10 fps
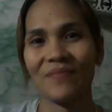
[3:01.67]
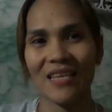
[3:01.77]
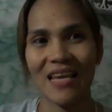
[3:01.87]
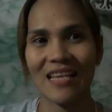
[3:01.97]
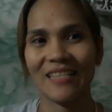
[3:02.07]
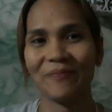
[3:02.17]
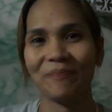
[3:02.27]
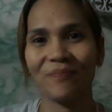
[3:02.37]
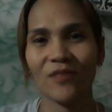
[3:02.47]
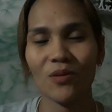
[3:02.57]
Yan.
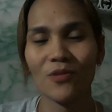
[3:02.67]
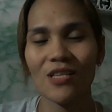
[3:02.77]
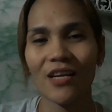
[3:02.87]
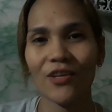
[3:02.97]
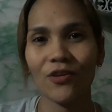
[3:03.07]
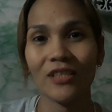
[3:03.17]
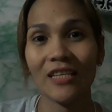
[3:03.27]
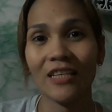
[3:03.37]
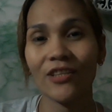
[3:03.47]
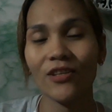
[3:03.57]
Kamusta kayo?
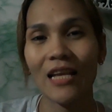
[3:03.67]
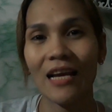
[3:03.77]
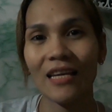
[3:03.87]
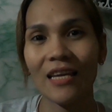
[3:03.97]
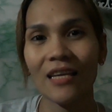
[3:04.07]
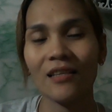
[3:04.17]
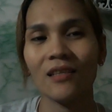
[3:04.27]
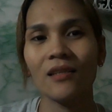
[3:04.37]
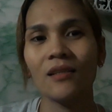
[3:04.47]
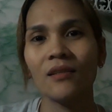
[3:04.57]
Tingnan kayo lagi
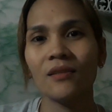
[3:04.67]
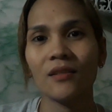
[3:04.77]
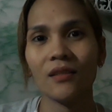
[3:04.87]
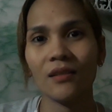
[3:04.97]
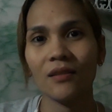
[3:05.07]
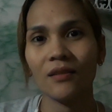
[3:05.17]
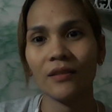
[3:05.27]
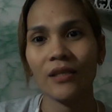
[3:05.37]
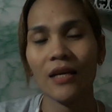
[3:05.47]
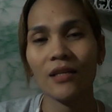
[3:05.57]
sa
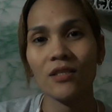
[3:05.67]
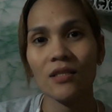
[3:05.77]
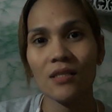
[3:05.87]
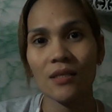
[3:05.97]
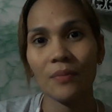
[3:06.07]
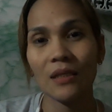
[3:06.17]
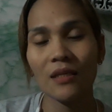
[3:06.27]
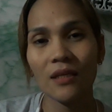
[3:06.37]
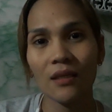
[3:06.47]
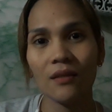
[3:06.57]
nangyari dyan sa
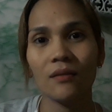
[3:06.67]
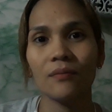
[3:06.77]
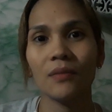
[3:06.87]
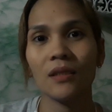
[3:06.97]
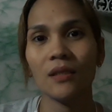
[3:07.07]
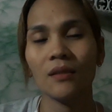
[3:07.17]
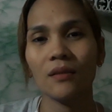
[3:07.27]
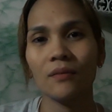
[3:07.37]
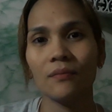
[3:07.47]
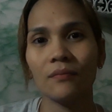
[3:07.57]
paligid. Maging
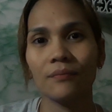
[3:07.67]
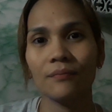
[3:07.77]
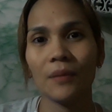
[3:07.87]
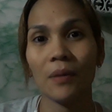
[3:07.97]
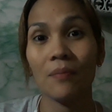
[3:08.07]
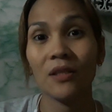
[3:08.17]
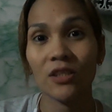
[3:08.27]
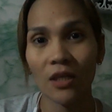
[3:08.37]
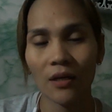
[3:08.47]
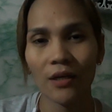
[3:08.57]

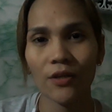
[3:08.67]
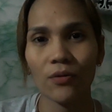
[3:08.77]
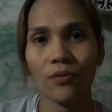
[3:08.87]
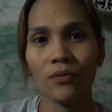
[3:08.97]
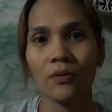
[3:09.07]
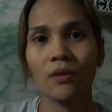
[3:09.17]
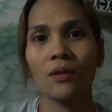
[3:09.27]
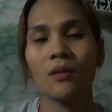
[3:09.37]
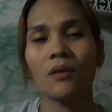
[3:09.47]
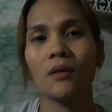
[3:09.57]
mapagmatsyag kayo
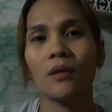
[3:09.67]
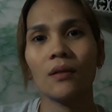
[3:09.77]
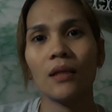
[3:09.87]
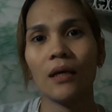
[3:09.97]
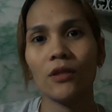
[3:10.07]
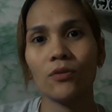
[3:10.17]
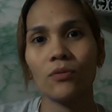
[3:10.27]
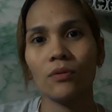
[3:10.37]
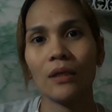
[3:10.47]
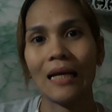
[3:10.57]
at lagi
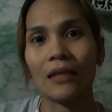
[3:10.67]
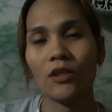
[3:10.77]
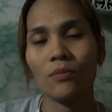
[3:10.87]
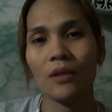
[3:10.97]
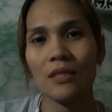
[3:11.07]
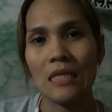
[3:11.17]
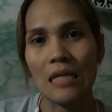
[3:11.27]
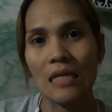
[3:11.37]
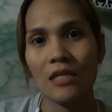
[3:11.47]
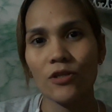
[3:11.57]
niyong ingatan yung mga
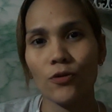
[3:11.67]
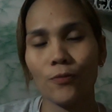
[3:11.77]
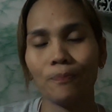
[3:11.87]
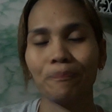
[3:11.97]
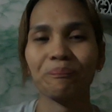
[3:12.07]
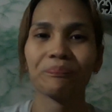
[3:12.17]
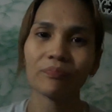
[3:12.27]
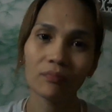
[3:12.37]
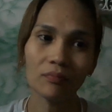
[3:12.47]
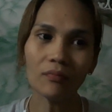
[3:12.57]
sarili niyo.
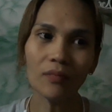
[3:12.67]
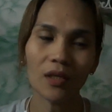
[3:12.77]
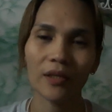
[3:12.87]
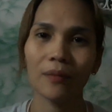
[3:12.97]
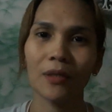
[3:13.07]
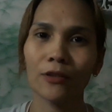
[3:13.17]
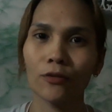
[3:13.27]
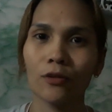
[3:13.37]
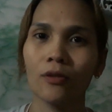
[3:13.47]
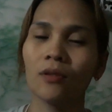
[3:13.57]
Yan mga tol.